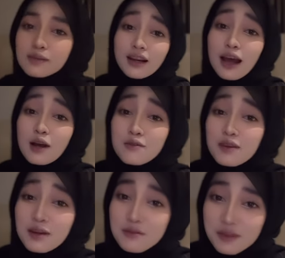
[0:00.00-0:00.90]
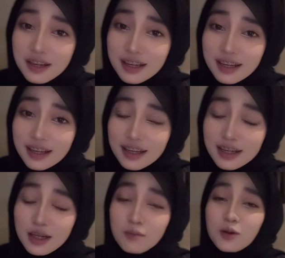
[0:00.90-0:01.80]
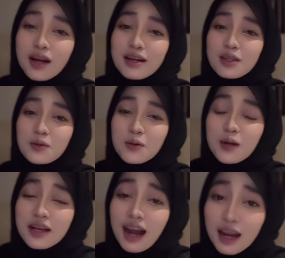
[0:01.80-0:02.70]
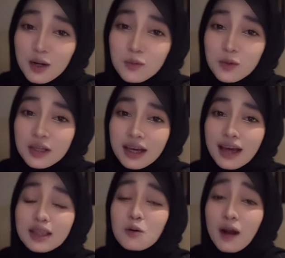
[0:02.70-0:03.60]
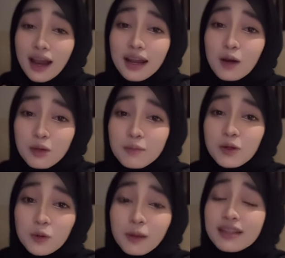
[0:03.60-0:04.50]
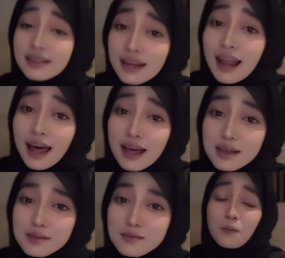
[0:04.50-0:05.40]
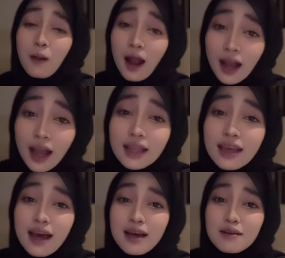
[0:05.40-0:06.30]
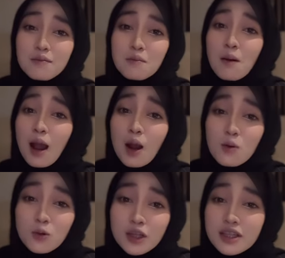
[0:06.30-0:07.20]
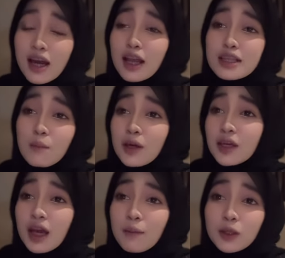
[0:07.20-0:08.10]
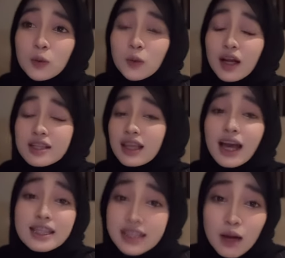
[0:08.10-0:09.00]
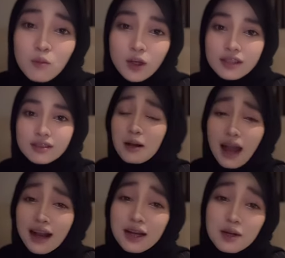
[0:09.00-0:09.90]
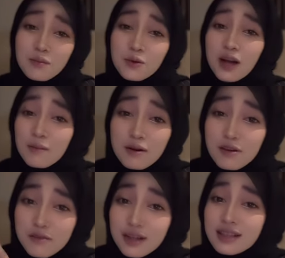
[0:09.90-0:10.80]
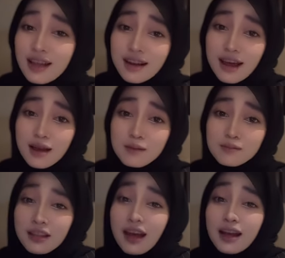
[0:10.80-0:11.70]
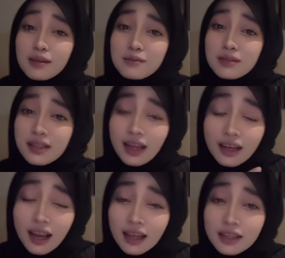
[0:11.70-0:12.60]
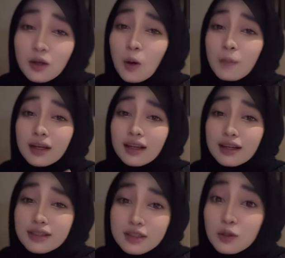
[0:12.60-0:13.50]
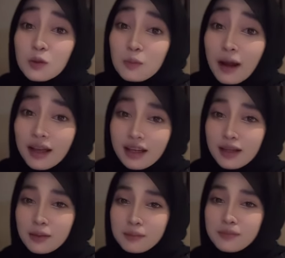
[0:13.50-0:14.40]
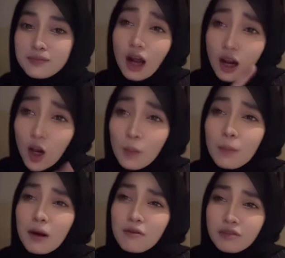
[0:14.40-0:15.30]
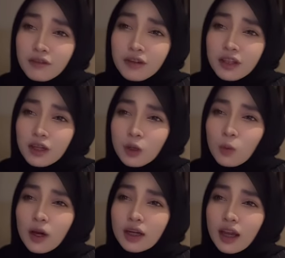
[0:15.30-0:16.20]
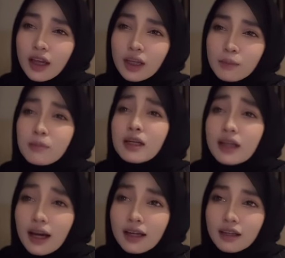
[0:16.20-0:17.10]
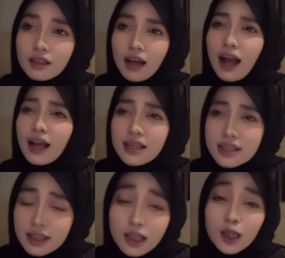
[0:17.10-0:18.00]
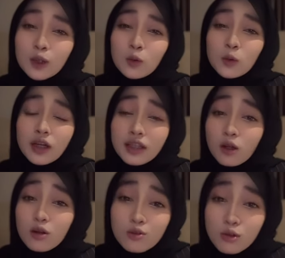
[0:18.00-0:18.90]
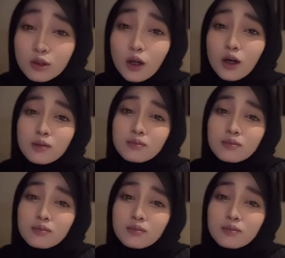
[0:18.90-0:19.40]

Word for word: Nah, VV ini bukan keturunan Alwi atau Alawi bin Ubaidillah. Makanya mau dicari sampai kiamat kurang setengah jam wes nggak akan nemu nama VV di sana. Nah, ini ada lagi komen yang serupa ini kalau memang VV dan keluarga ini benar asli keturunannya Rasulullah,